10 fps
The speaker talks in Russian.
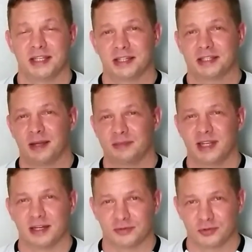Если на самом
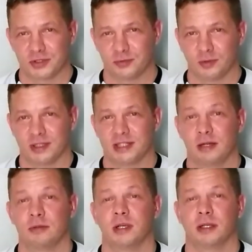деле существуют
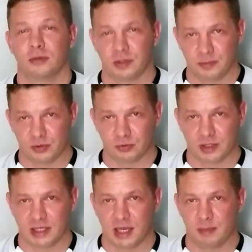эти люди, которые
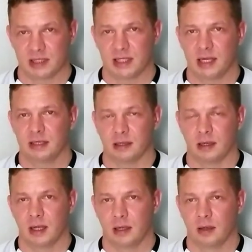пишут такие
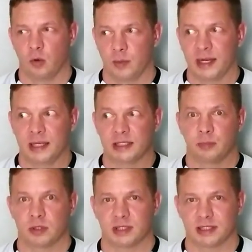послания, у меня
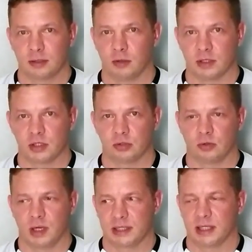есть просто склонность,
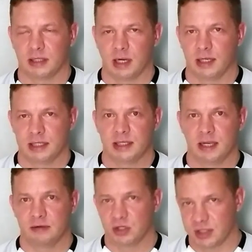что Александр
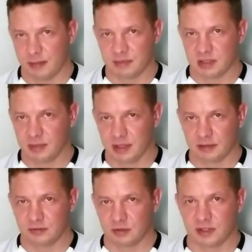Алексеевич сам себе
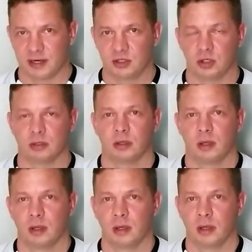это все строчит,
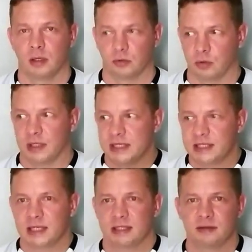то,
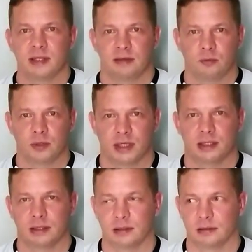естественно, его
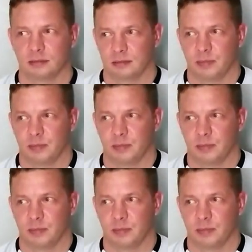надо